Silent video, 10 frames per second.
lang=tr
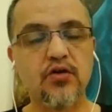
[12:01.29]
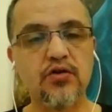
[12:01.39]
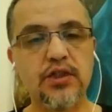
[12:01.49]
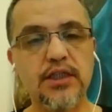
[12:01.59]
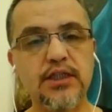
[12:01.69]

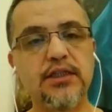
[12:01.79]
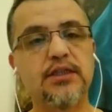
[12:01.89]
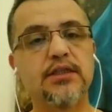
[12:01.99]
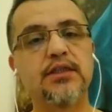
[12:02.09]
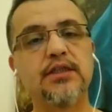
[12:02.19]

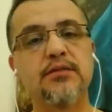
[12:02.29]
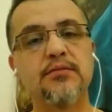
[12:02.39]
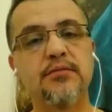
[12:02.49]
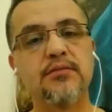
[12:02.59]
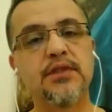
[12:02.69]
Onların e,
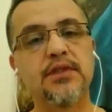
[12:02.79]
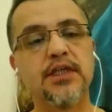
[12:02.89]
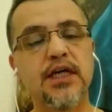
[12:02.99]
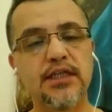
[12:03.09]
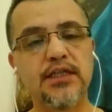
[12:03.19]

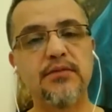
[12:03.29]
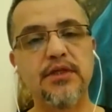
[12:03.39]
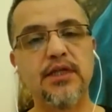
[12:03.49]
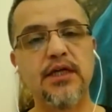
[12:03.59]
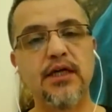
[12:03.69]

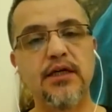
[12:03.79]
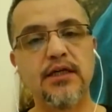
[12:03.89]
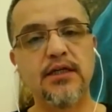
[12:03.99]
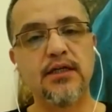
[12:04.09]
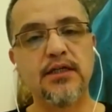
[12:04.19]
yardımıyla
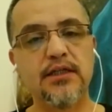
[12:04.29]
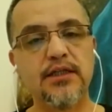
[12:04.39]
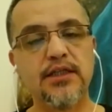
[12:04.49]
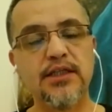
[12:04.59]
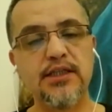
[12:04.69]

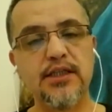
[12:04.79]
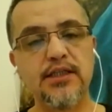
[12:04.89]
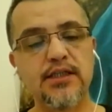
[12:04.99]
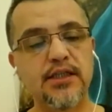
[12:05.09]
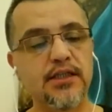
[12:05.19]
e, İnci
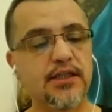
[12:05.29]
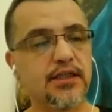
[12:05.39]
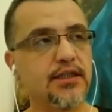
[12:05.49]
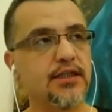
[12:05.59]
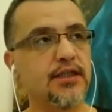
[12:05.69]
Kız'daki
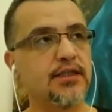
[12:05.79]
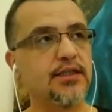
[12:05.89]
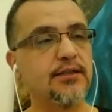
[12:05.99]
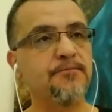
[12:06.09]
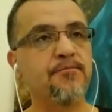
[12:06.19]

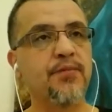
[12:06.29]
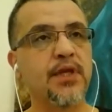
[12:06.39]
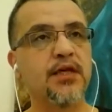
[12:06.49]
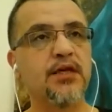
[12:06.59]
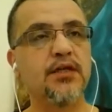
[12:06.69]
kadınların
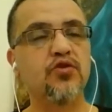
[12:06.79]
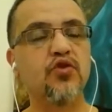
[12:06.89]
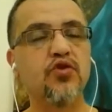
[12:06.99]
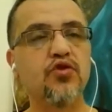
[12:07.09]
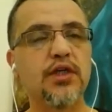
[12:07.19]
e,
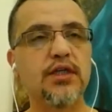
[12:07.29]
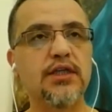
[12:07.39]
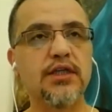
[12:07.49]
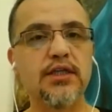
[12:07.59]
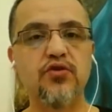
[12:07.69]

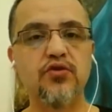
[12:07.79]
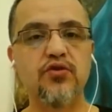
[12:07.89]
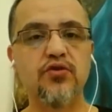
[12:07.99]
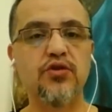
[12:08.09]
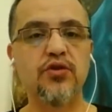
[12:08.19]
doğurganlıkları
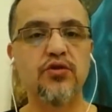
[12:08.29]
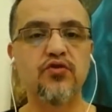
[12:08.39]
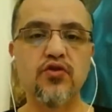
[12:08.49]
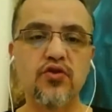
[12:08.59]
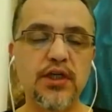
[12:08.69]
yok oluyor.
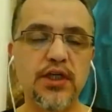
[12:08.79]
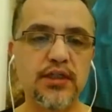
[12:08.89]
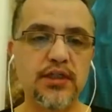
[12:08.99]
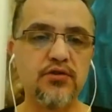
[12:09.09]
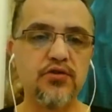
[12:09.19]

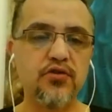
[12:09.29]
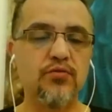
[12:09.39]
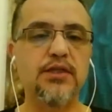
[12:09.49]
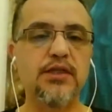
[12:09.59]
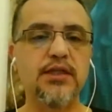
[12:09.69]
Doğurganlığın yok
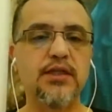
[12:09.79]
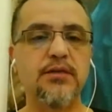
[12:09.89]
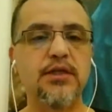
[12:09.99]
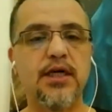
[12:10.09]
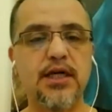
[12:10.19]
olması ne
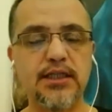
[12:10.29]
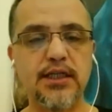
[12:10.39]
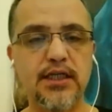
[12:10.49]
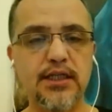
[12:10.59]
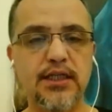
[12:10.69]
demek?
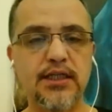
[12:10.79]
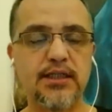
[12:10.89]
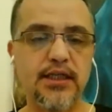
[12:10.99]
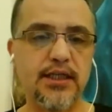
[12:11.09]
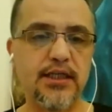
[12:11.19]
Antarlıların
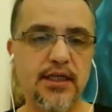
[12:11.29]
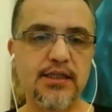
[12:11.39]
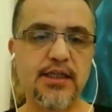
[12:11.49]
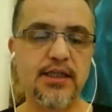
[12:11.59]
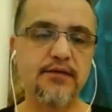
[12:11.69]
yani
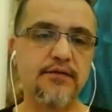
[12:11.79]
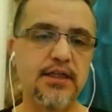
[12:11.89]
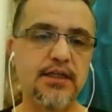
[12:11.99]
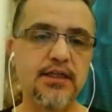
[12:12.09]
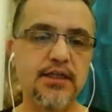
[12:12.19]
asalak
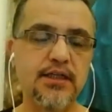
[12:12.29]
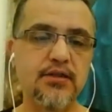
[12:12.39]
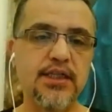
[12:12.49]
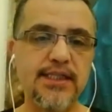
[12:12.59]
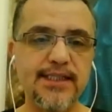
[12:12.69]

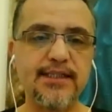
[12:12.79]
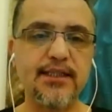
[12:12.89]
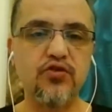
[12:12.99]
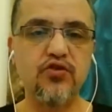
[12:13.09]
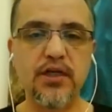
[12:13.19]
varlıkların neslinin
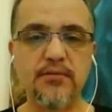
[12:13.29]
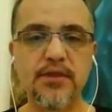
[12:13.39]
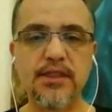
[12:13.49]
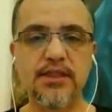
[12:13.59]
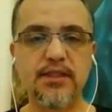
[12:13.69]
de
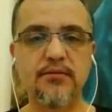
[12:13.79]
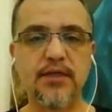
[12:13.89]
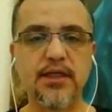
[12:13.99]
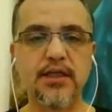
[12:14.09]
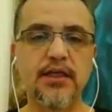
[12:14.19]
tükenmesi
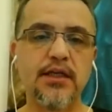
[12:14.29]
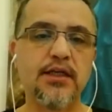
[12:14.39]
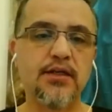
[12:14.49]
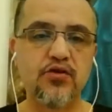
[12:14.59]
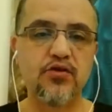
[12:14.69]
ihtimali
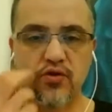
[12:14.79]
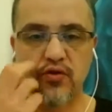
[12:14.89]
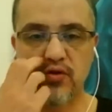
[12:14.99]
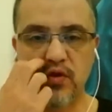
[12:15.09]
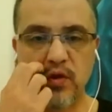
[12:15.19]
söz
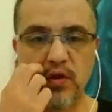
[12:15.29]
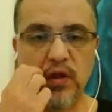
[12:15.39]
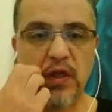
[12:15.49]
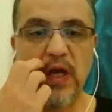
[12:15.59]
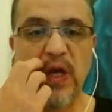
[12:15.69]
konusu
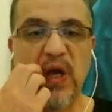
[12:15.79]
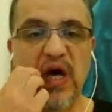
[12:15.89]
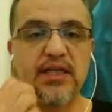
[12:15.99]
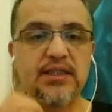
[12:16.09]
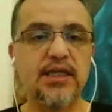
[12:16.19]
oluyor.
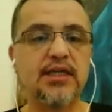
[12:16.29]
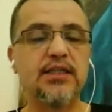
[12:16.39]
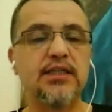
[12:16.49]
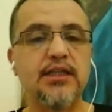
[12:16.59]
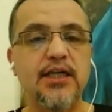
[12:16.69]

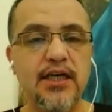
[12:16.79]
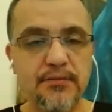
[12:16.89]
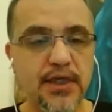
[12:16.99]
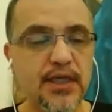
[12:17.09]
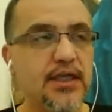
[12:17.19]
Antarlı
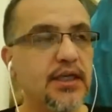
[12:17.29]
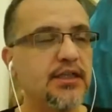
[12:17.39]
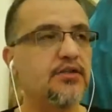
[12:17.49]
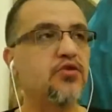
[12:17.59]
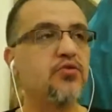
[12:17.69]

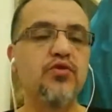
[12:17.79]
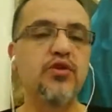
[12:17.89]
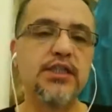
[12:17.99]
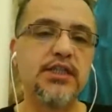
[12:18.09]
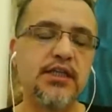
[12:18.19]
emperyalist
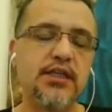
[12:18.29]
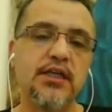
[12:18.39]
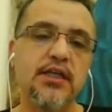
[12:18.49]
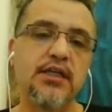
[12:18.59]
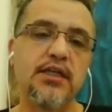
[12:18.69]
sömürgeci
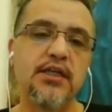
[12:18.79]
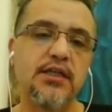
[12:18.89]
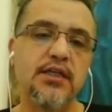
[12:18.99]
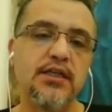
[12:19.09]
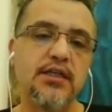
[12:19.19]
e,
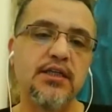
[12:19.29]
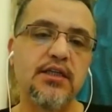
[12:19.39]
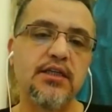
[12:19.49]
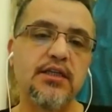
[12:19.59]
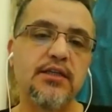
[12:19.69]

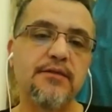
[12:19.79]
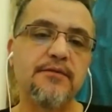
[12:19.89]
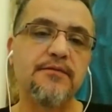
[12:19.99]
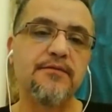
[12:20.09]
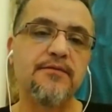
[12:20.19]

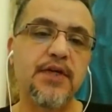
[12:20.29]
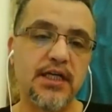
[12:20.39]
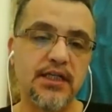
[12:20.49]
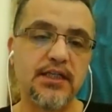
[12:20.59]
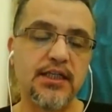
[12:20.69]

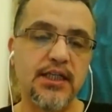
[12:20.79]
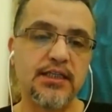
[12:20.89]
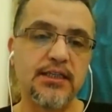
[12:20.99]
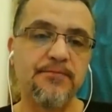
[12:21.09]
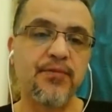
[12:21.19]

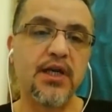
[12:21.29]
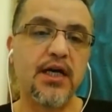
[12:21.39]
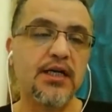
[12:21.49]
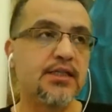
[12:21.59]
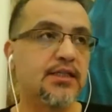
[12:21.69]
varlıklar
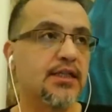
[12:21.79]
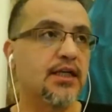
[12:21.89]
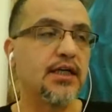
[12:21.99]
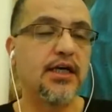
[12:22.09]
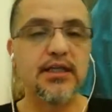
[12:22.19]

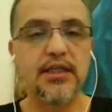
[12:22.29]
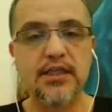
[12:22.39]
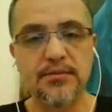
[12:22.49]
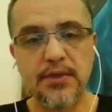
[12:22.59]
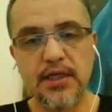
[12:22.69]
ayıstlarla
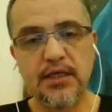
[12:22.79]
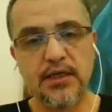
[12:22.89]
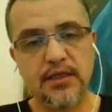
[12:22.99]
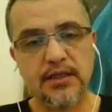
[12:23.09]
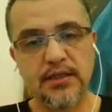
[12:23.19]
anlaşmaya
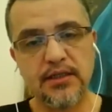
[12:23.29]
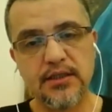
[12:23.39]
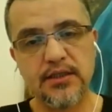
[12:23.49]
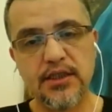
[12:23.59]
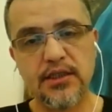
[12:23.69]

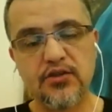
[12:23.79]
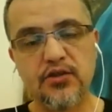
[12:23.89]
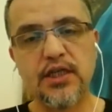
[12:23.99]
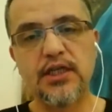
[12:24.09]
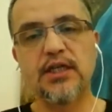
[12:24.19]
e,
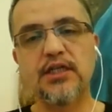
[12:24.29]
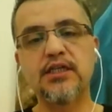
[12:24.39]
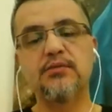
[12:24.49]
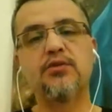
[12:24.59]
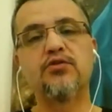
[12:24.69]
çalışıyorlar.
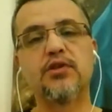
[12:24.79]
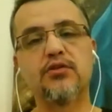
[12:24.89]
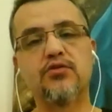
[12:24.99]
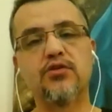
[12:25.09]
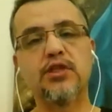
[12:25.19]
Anlaşma yoluna
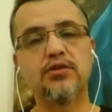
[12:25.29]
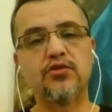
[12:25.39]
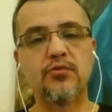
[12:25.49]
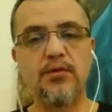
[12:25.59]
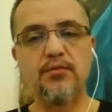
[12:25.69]
gidiyorlar.
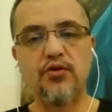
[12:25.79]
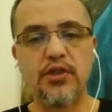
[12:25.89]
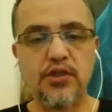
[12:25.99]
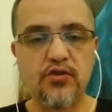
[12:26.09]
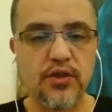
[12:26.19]
Roman
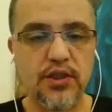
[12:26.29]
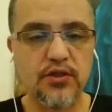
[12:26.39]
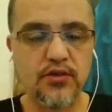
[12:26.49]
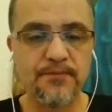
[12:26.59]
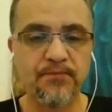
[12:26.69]
böylece sona
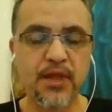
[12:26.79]
eriyor.